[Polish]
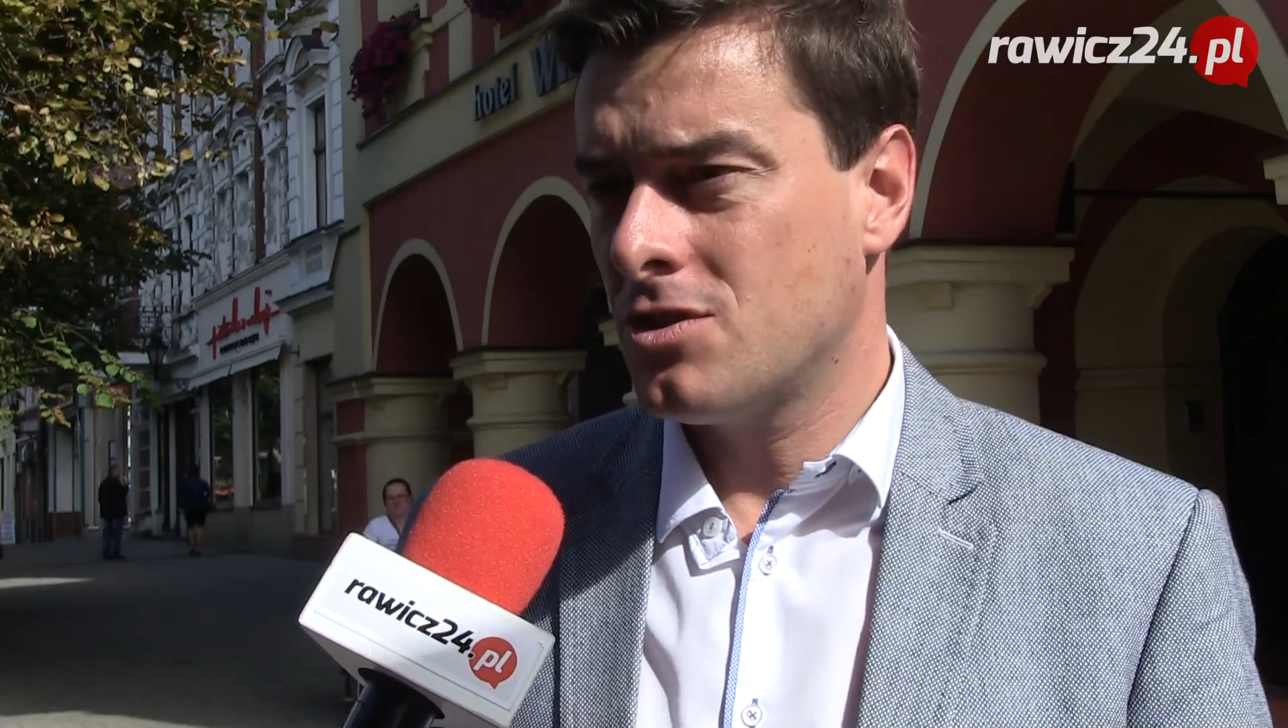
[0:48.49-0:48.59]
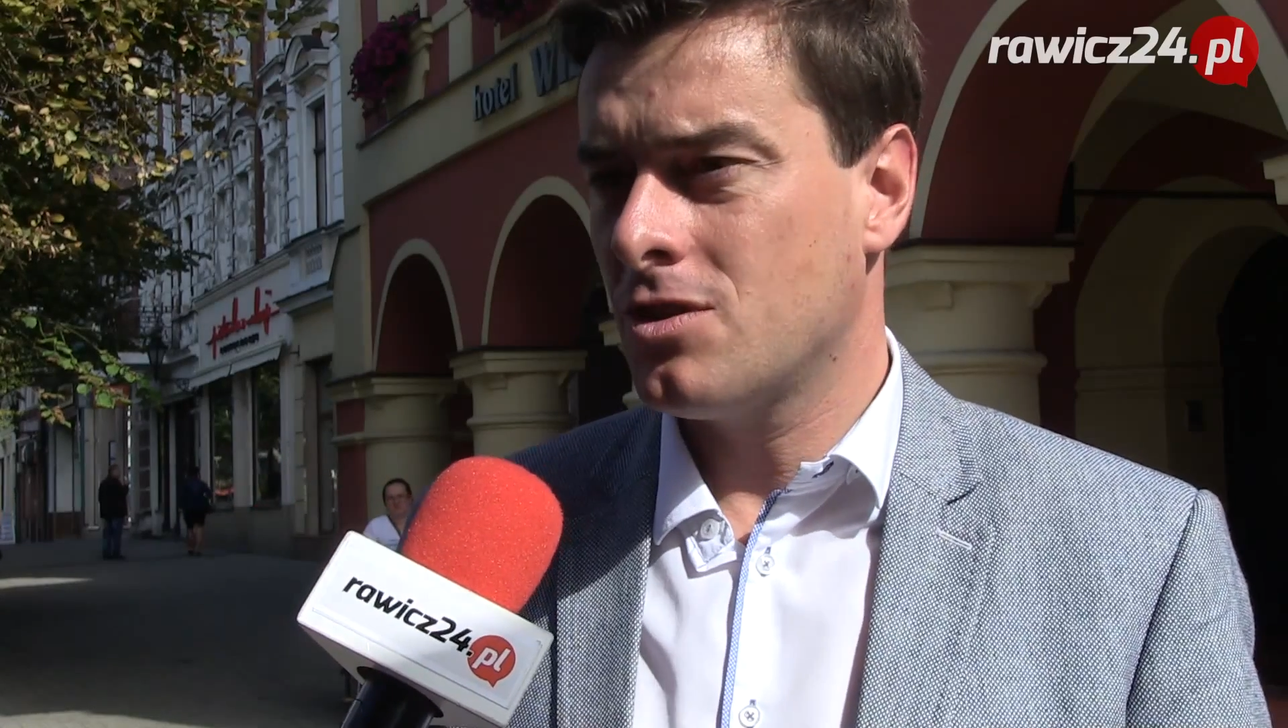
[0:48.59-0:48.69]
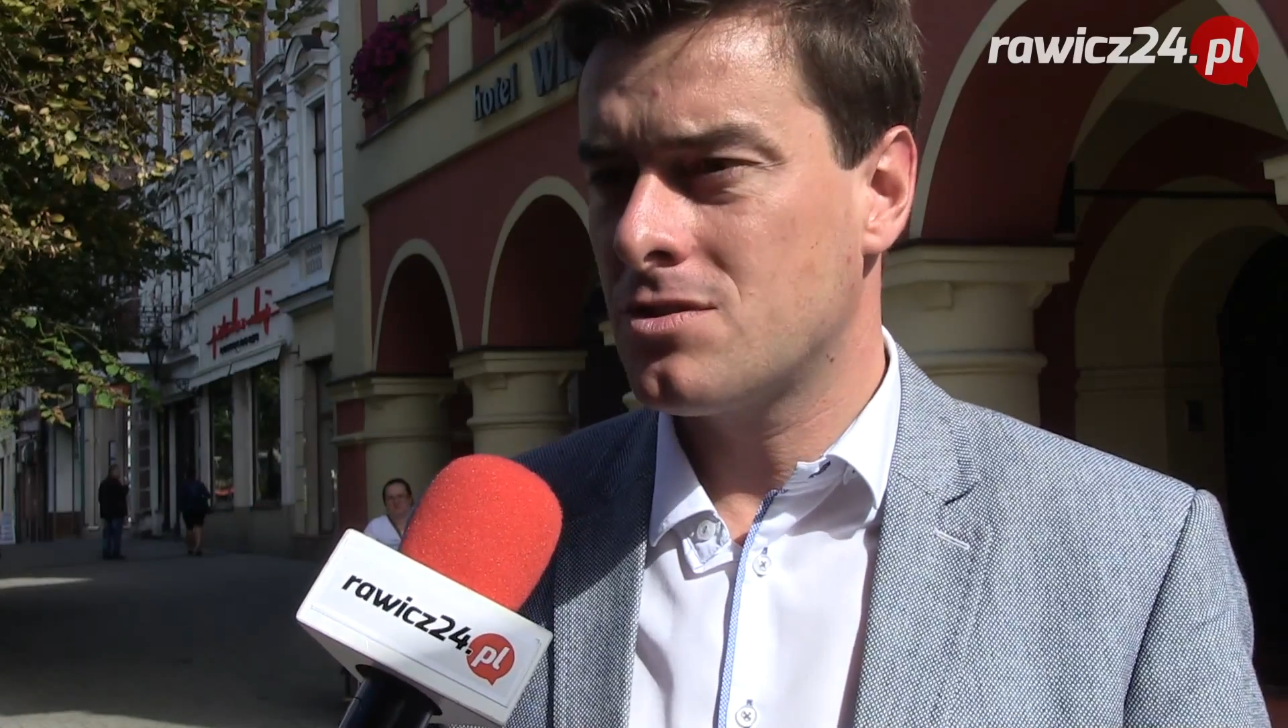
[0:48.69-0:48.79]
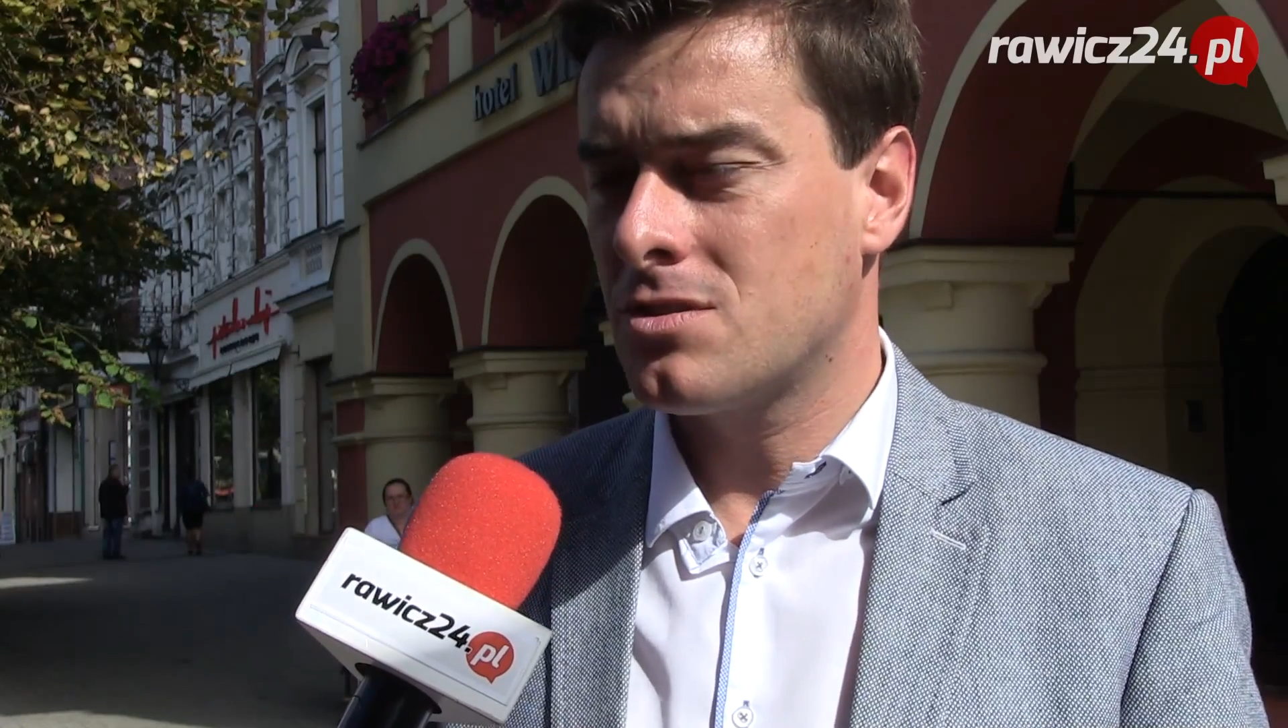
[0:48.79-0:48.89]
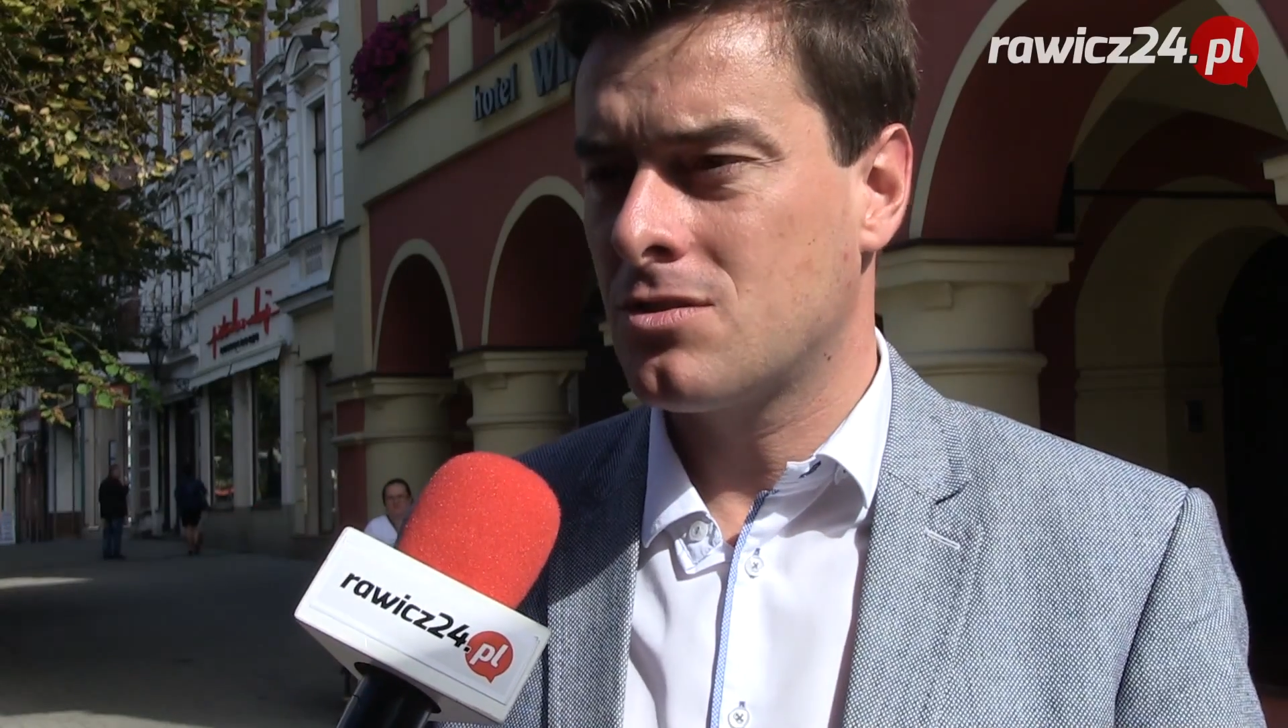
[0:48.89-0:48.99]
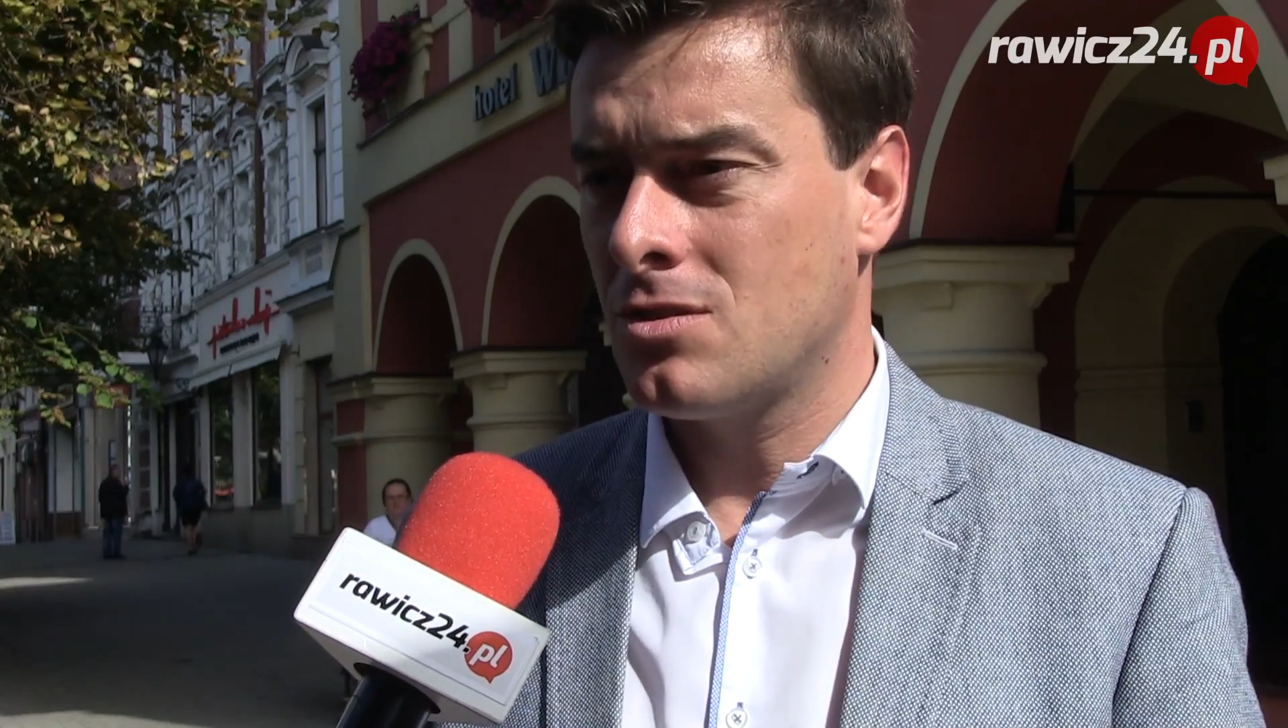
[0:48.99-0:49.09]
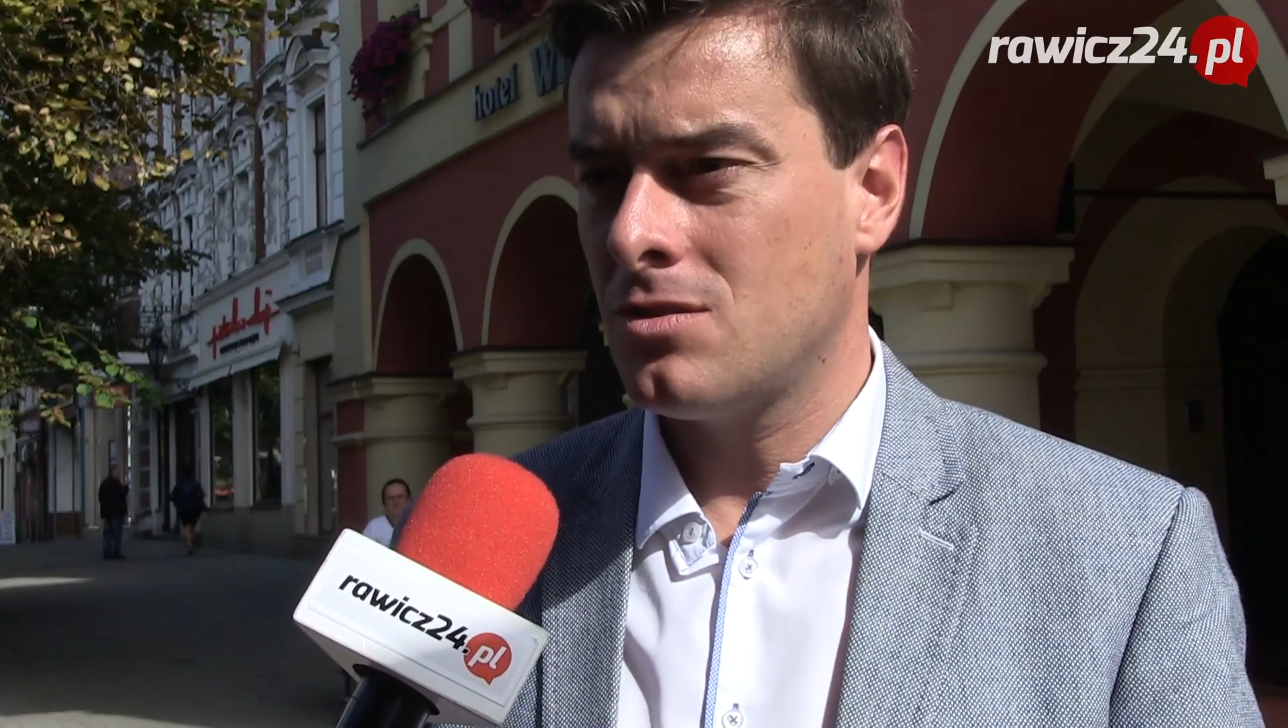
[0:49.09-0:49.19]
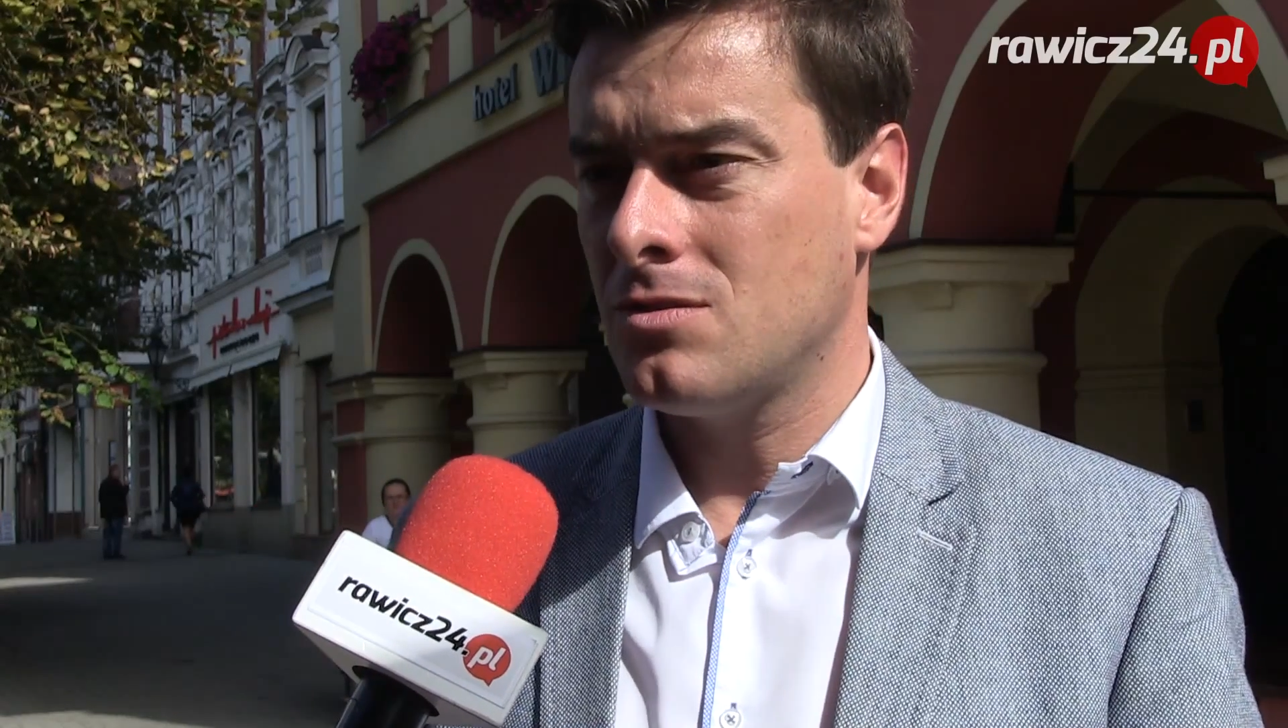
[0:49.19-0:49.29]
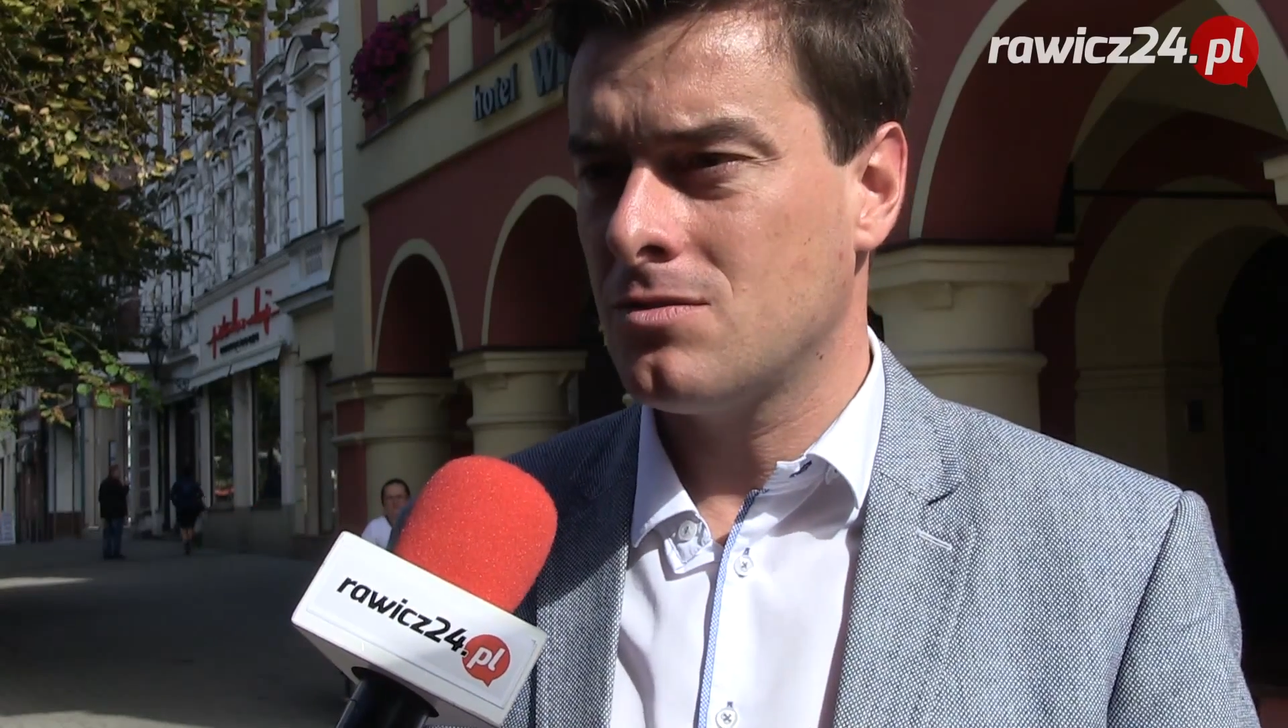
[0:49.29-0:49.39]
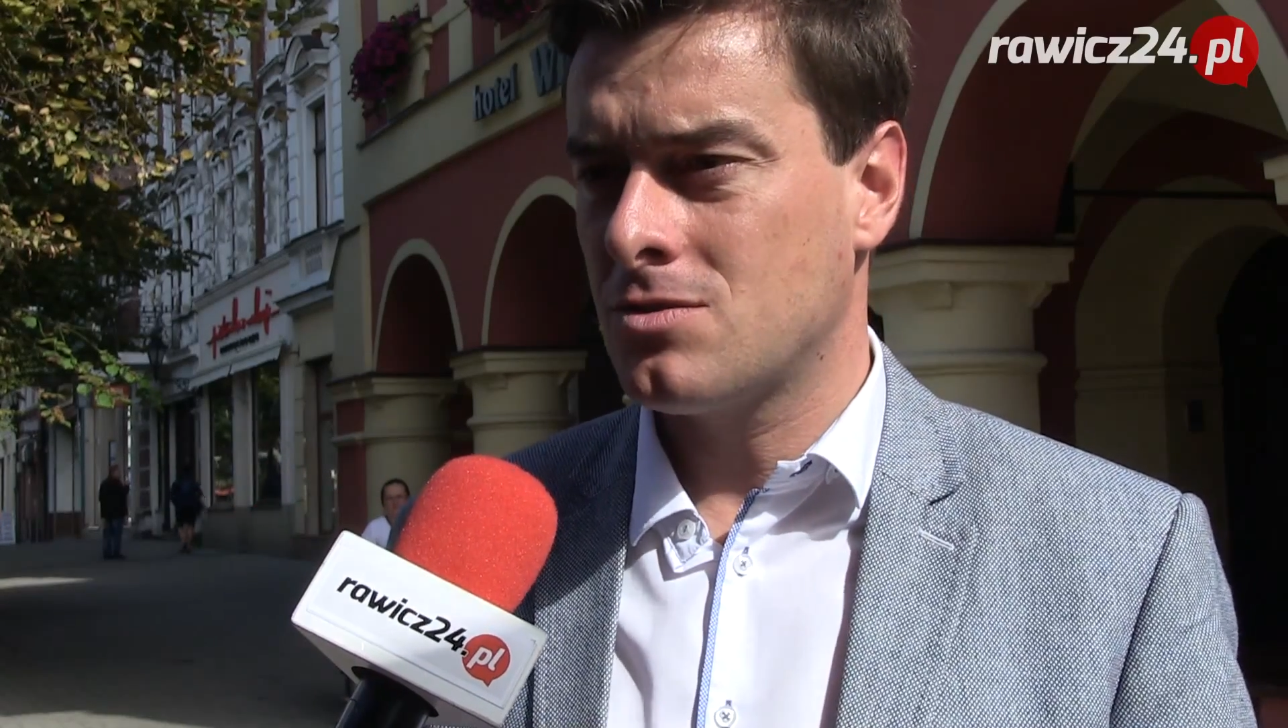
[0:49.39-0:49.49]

że to jest to,